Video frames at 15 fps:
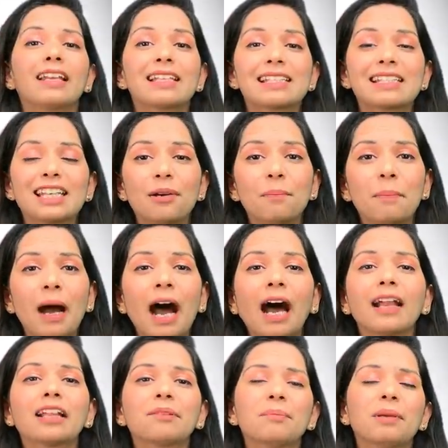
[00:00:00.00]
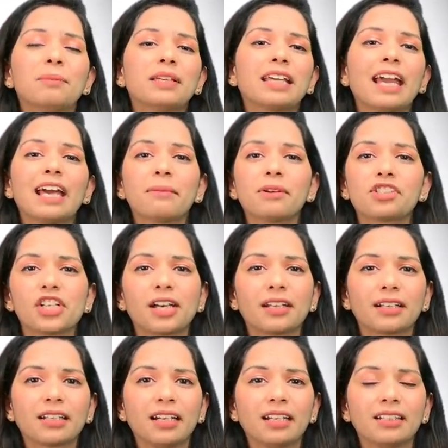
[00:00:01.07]
वायरस ने अब भारत में भी कहर मचा
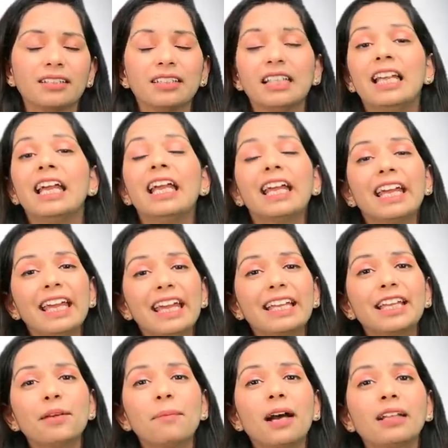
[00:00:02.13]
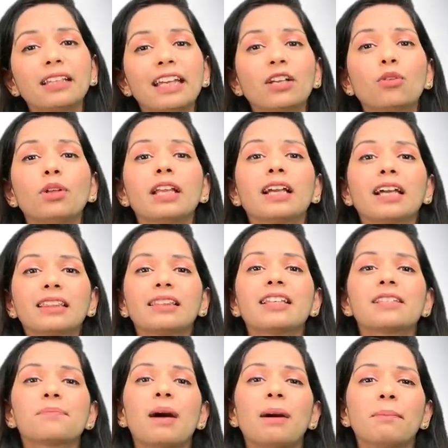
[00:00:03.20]
रखा है एक के बाद एक कुल
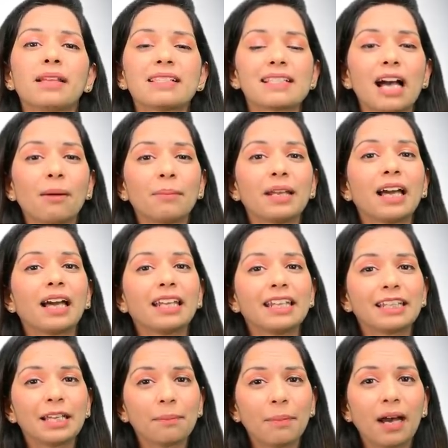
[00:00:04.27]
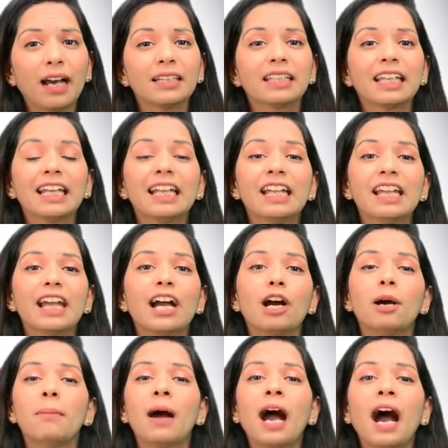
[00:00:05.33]
इकतीस मामले सामने आने के बाद इंडिया
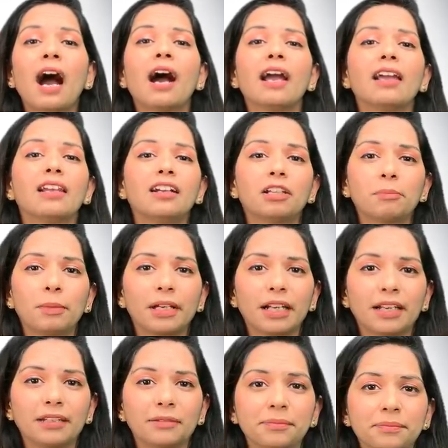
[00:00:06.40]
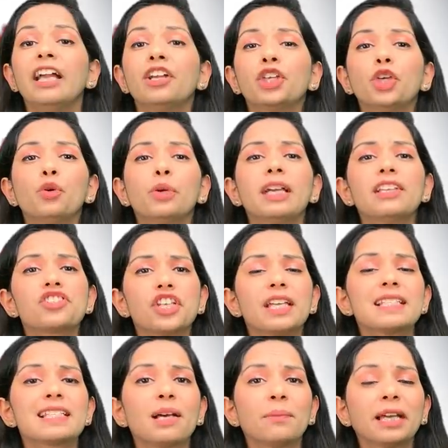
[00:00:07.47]
अब हाई अलर्ट पर है क्योंकि
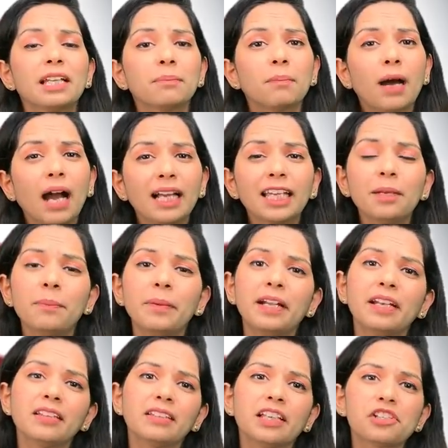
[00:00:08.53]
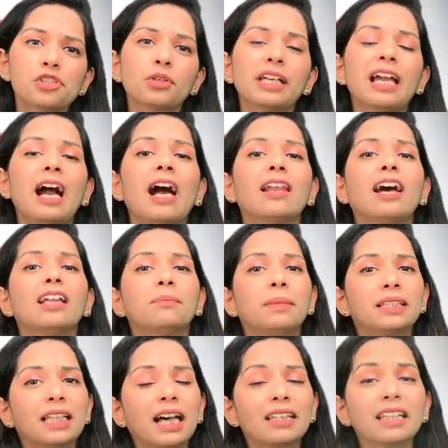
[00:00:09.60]
चीन समेत बाकी पीड़ित देशों के हालात
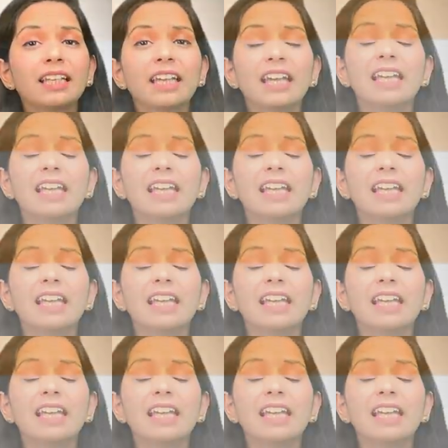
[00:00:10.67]
बताते